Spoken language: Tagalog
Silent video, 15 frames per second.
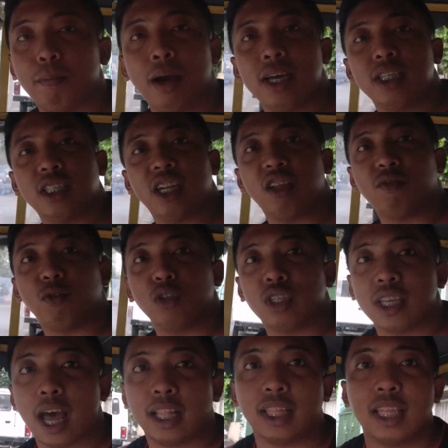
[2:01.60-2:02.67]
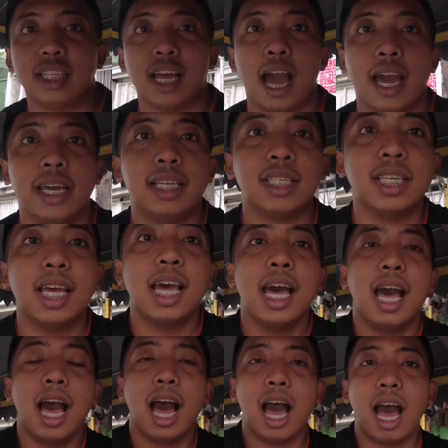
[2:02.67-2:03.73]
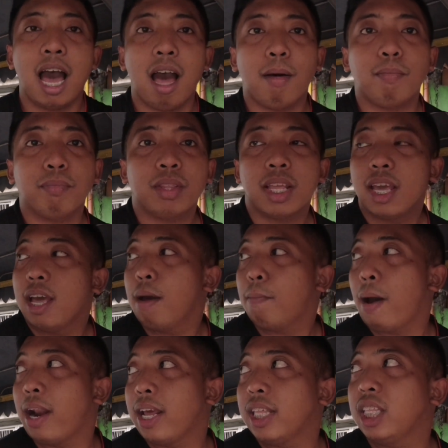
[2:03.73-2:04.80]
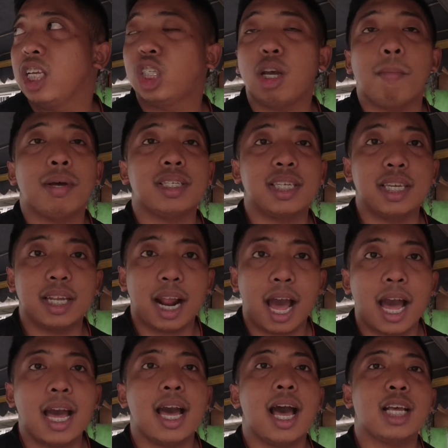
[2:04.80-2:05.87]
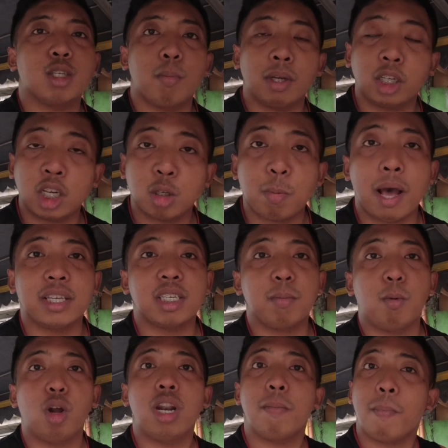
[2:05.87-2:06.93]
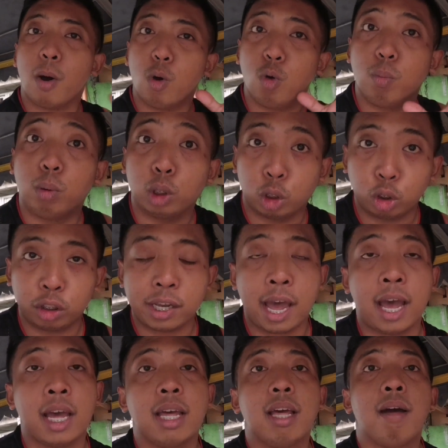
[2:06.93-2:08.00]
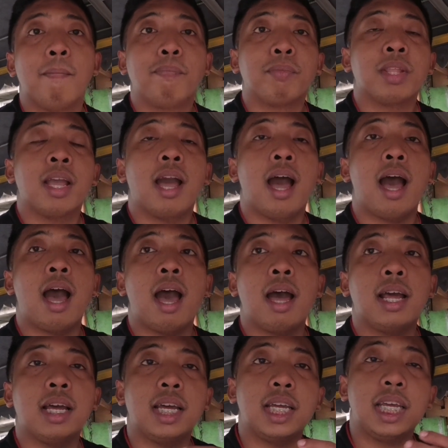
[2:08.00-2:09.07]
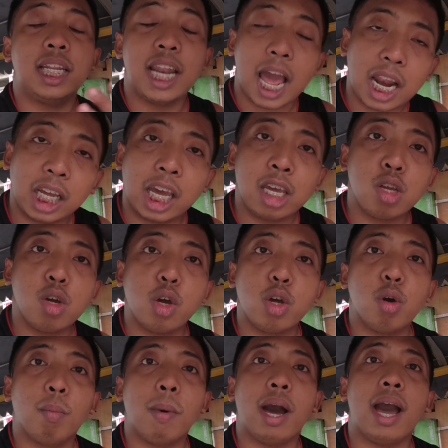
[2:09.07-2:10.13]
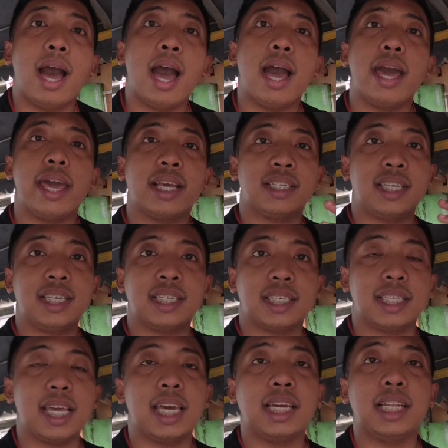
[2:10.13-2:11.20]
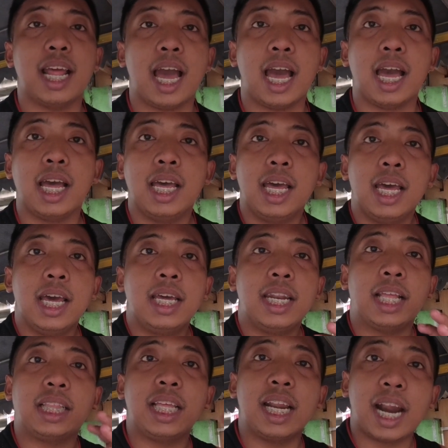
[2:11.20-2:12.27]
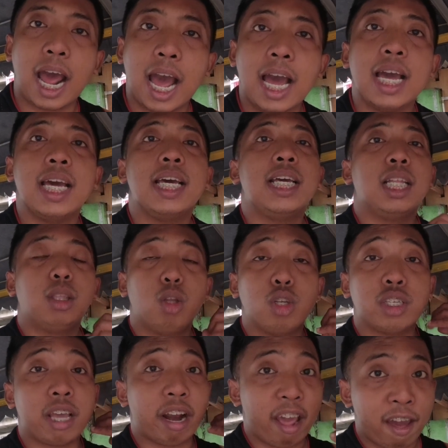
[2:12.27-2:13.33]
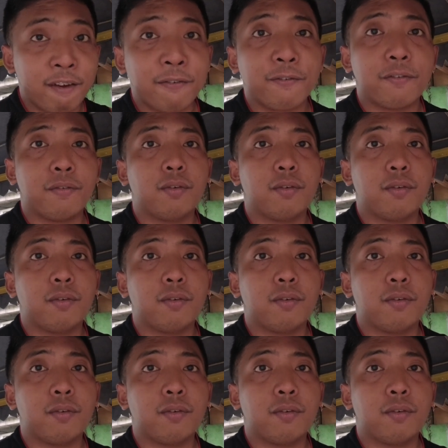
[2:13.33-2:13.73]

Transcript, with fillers: mga street food sa atin guys, um, para hindi siya masira, as much as possible, ipaubos nyo siya. Uh, ilalagay nyo yung mga existing na natira dun sa ref